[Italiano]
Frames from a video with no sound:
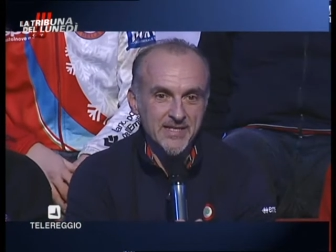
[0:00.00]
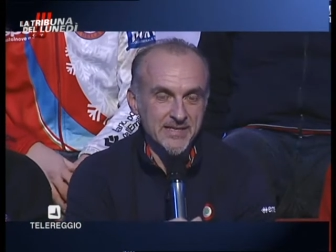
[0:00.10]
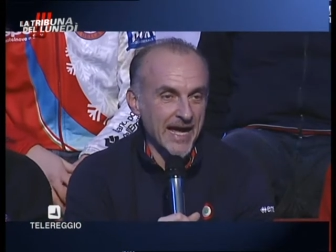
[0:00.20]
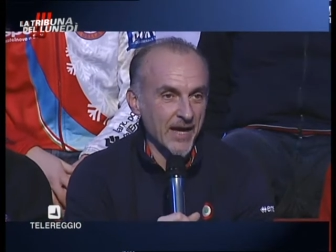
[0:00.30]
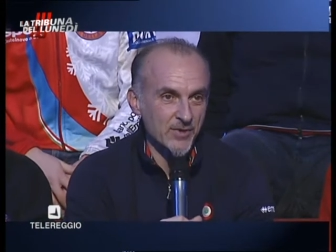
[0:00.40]
è
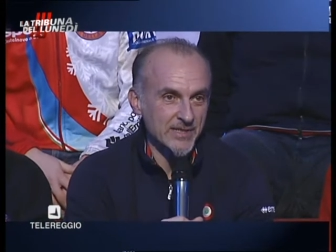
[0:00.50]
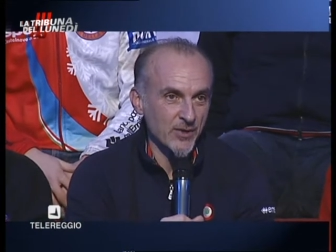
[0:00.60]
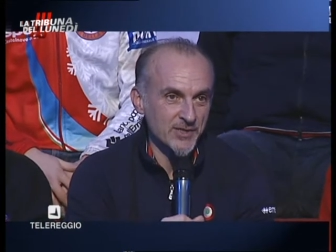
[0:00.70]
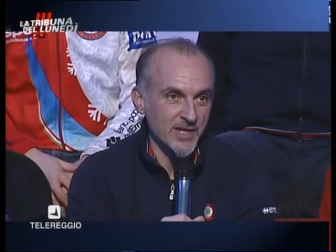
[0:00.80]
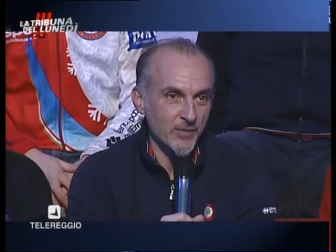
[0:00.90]
strano, è
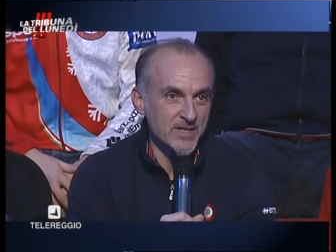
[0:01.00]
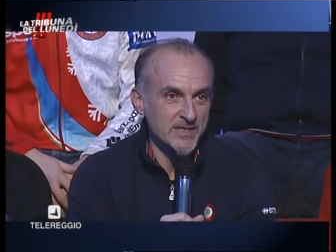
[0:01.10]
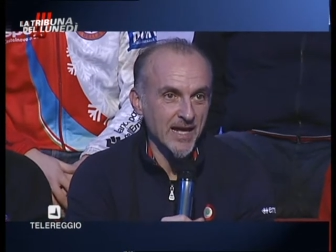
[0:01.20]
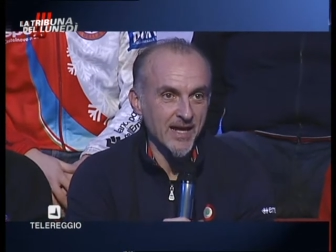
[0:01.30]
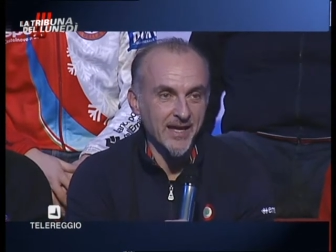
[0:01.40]
strano essere a
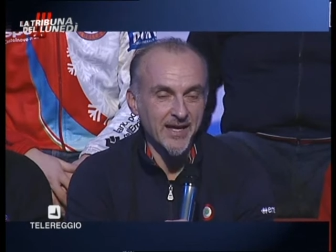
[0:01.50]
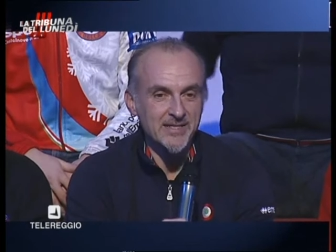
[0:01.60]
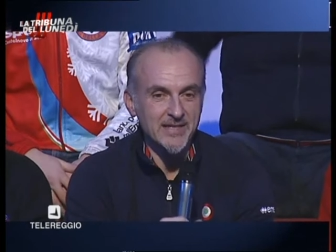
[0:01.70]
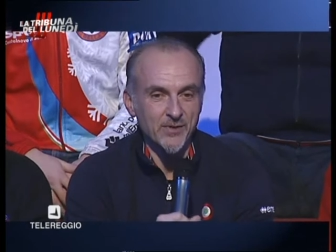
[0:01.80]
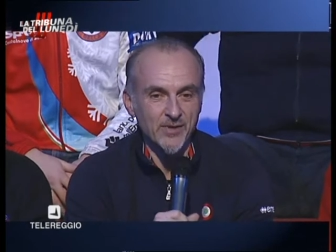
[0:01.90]
Guastalla, è
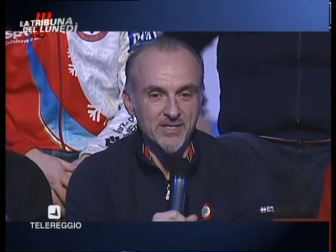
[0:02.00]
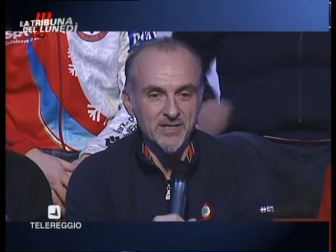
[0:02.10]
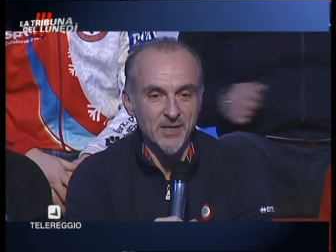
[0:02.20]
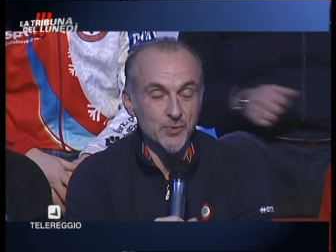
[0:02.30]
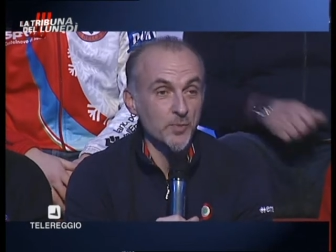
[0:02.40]
strano
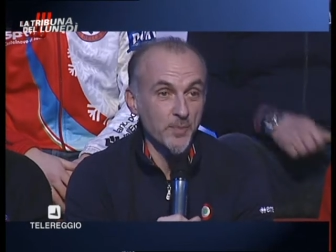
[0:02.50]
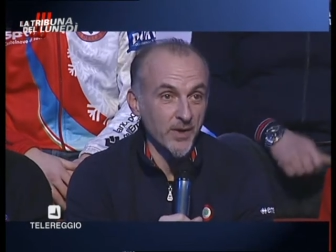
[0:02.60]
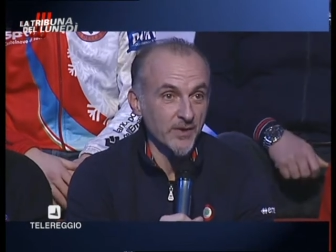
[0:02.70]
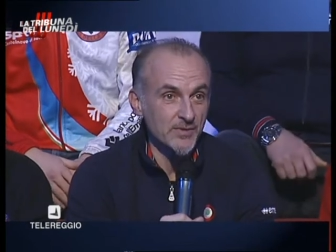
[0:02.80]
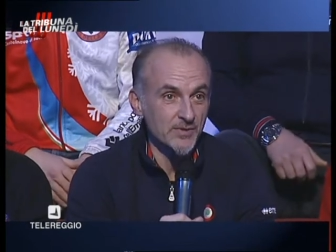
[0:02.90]
essere sul
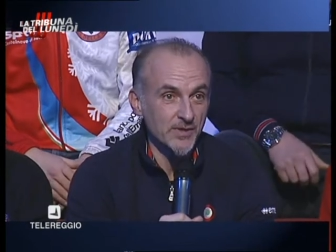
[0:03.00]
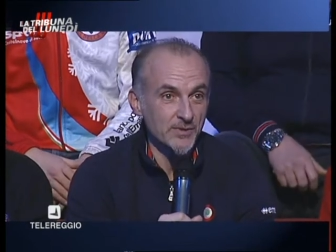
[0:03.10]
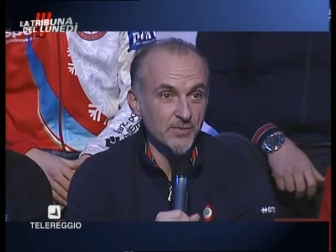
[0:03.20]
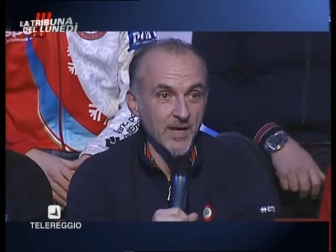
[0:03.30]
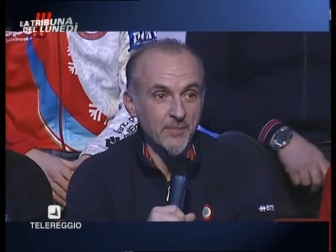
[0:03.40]
Po, in questo
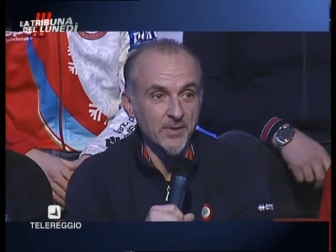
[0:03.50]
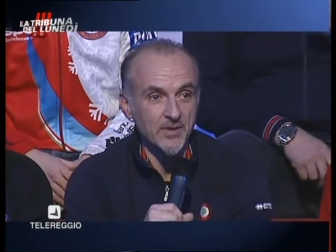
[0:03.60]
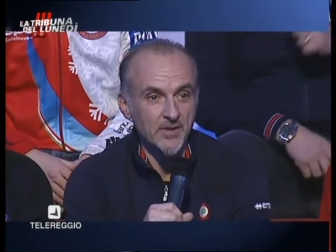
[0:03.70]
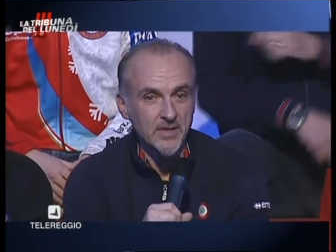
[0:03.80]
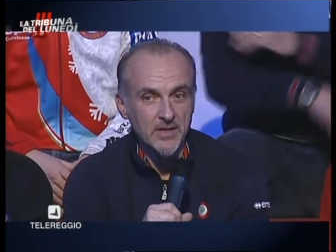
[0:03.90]
caso qua,
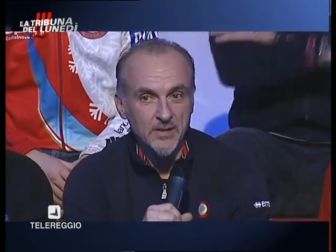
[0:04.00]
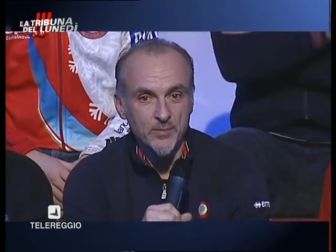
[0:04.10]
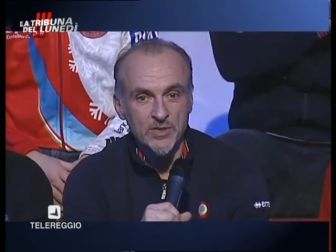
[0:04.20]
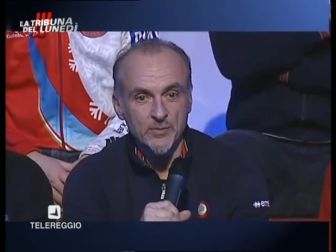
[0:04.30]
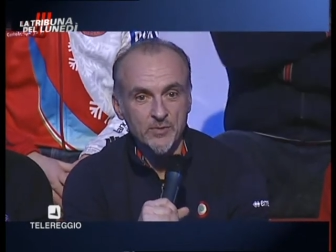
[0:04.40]
però
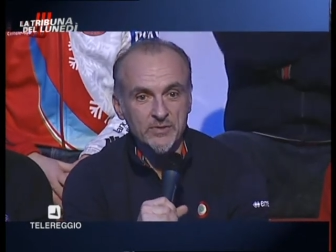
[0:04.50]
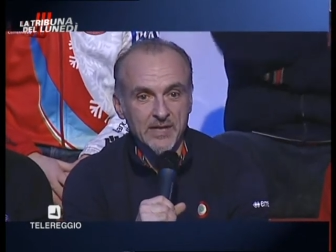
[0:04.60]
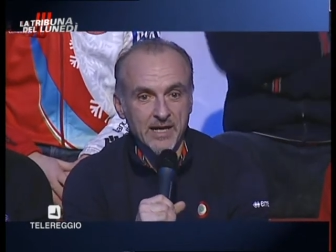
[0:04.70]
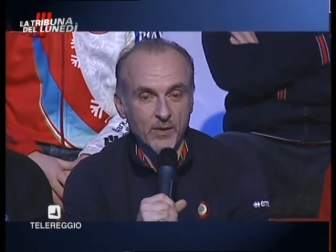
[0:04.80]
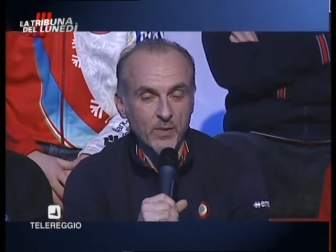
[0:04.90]
possiamo
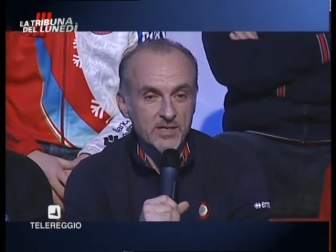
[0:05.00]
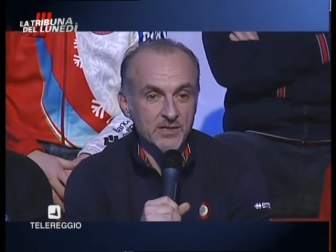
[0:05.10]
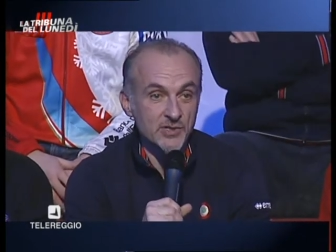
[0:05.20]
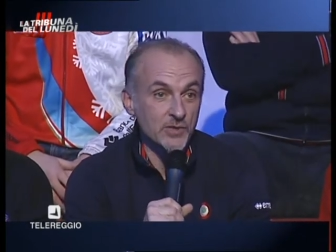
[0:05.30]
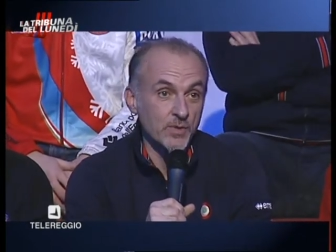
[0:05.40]
contare
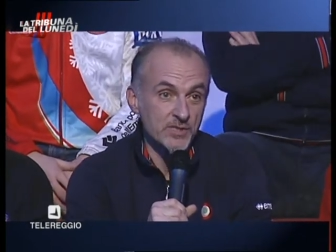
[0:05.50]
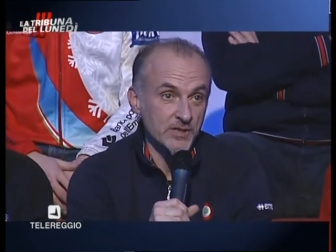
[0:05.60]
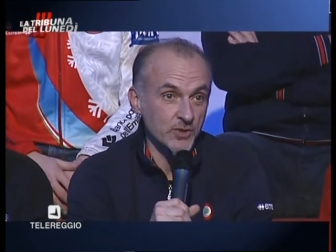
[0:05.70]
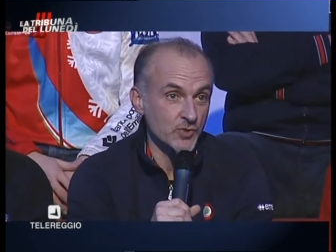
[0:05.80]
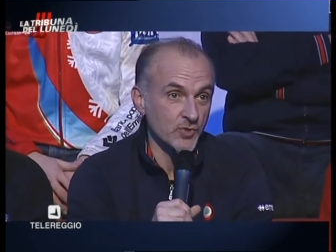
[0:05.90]
quasi
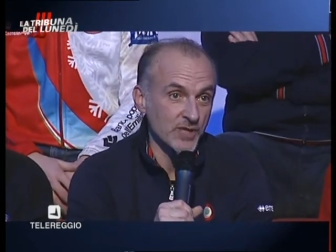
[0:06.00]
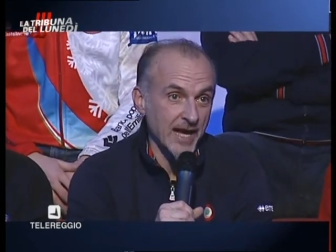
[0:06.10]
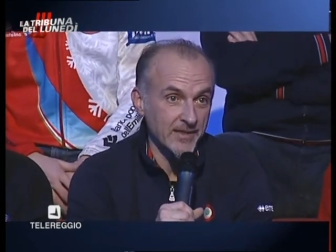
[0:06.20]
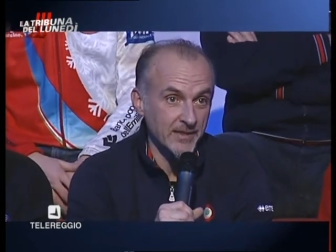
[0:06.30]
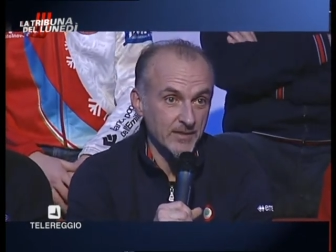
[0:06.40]
500
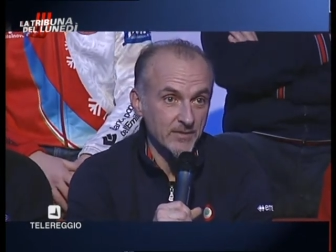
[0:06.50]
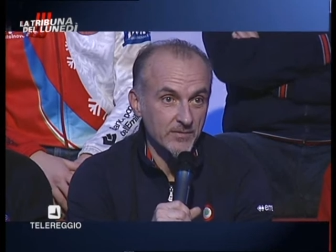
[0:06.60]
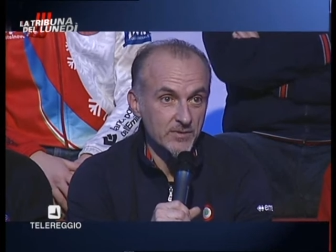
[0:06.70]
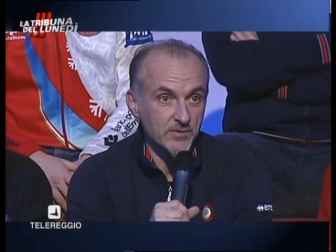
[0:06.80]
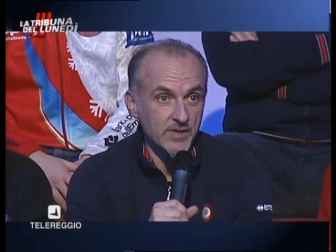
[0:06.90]
associati, in
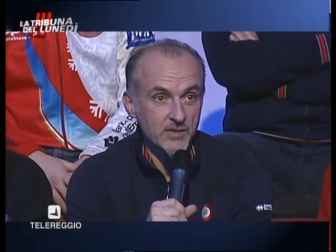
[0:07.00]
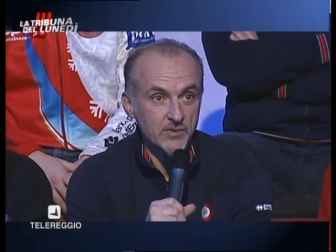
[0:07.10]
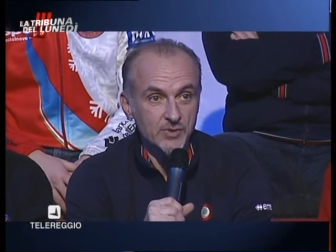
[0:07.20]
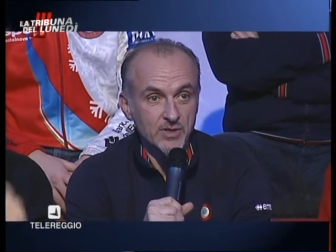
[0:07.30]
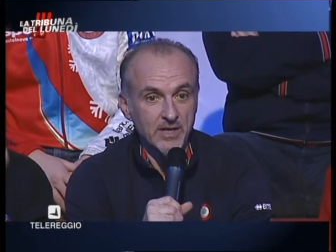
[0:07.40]
questo caso
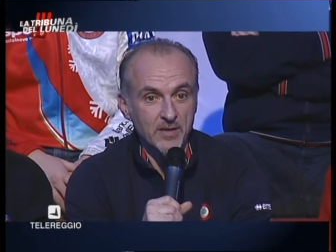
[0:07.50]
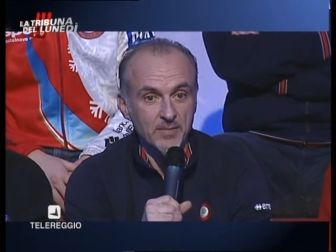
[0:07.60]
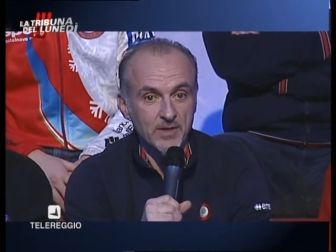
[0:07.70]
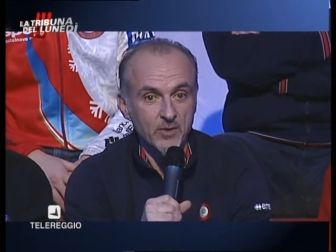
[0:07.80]
lo sci club,